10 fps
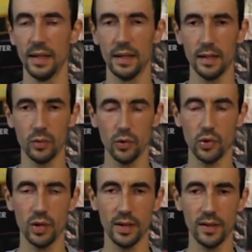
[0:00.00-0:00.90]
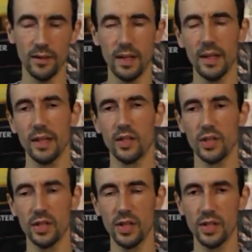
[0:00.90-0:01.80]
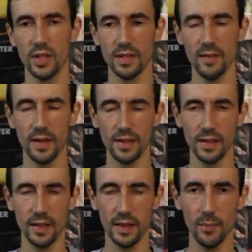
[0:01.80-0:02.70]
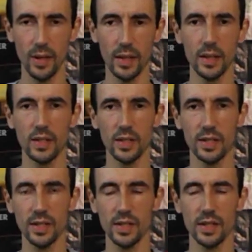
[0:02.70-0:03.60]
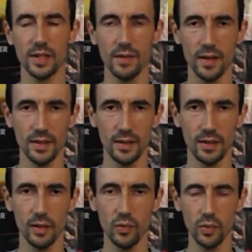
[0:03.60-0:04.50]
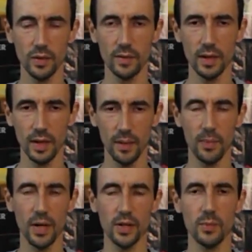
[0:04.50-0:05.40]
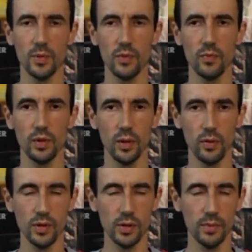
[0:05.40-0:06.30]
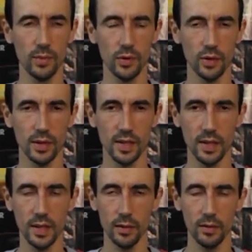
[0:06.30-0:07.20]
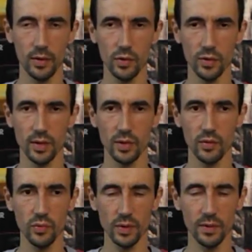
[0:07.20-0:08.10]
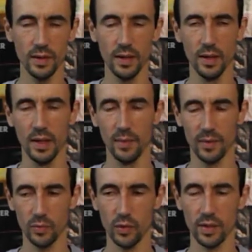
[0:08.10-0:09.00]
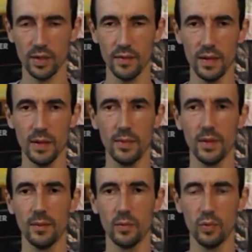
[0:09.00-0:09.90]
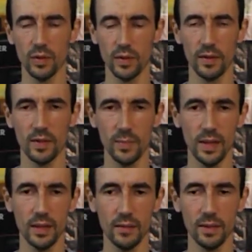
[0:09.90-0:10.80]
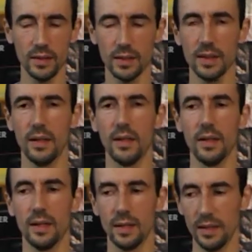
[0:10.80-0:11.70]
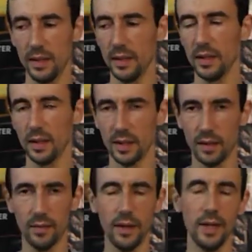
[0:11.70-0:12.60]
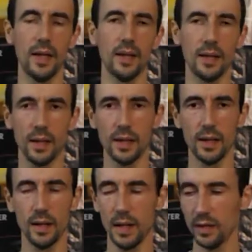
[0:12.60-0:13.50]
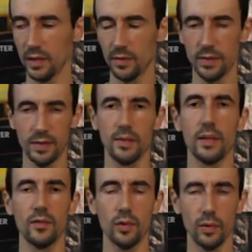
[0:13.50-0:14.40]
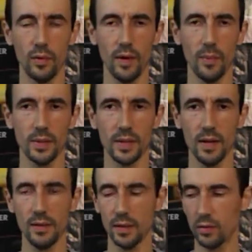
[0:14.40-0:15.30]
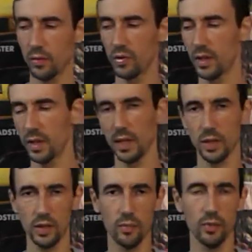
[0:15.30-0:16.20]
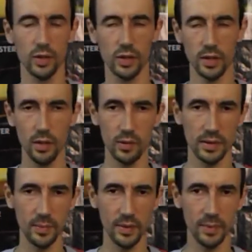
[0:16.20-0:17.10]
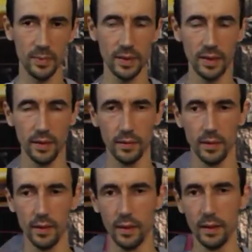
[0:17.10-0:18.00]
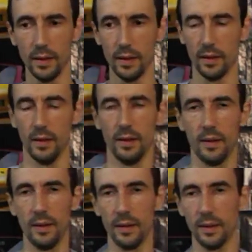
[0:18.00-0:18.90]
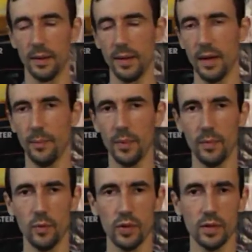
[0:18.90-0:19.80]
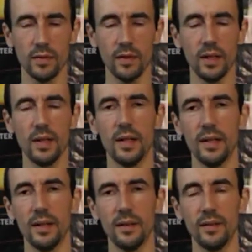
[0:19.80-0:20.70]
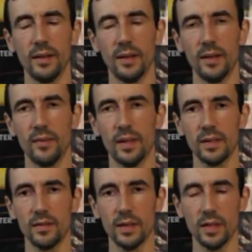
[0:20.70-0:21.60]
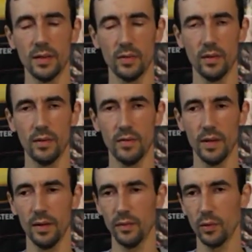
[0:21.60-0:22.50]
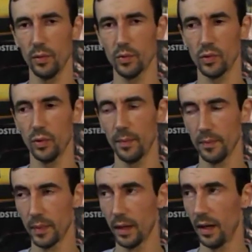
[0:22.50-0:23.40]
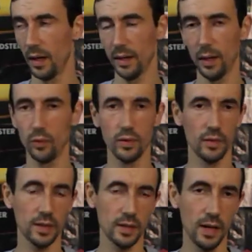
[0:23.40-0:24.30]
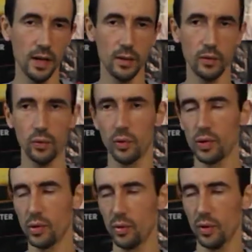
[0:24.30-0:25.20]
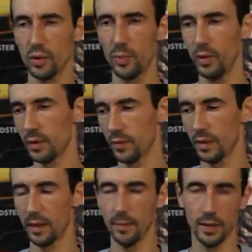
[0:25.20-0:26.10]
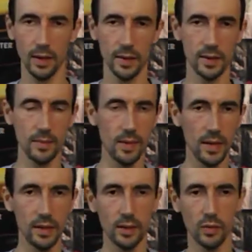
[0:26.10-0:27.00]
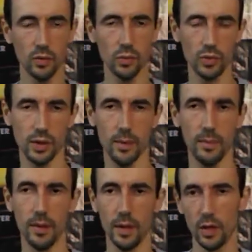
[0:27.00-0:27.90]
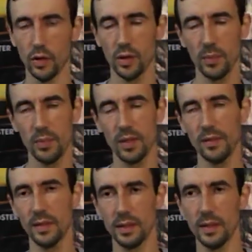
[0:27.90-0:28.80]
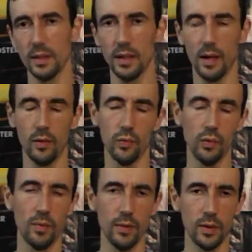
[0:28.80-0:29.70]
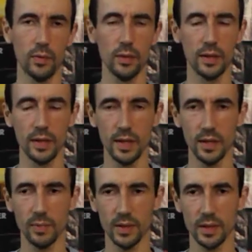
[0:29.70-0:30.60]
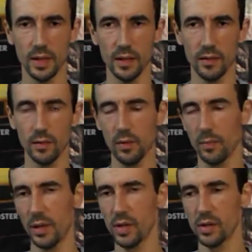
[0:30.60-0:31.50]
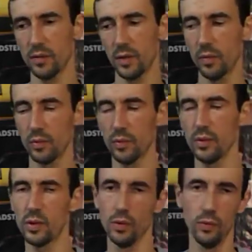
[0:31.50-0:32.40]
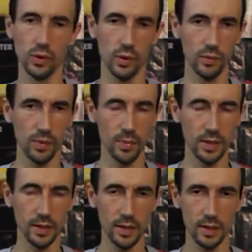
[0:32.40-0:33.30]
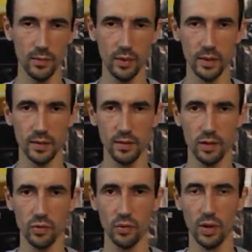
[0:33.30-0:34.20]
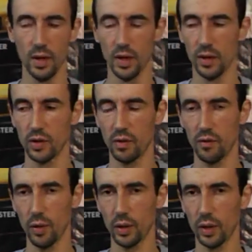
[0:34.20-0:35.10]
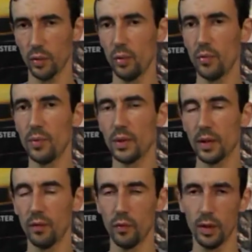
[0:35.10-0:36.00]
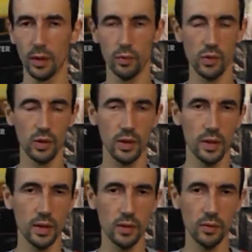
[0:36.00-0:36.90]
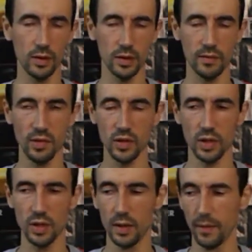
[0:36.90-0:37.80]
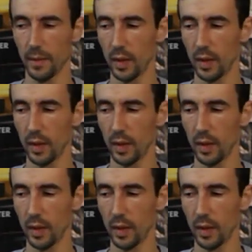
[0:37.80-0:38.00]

это то, что ходовая частично завязана на балке, частично завязана на кузове. И опять же, почему я очень большой акцент делаю на жесткость кузова, потому что со временем кузов разбалтывается. И ходовая так играет, даже если вы там все новое поставите, такое ощущение едешь, как будто сейчас колеса подпадают Э, да, преимущество э, ВАЗ-2102 в том, что она универсал, кто хочет ее использовать там для семейных нужд, там, что-то перевести, да, удобно, то есть есть пространство, но опять же в таком случае лучше уже пересесть на более свежую четверку, кто любитель двоек, лучше найдите какой-то свежий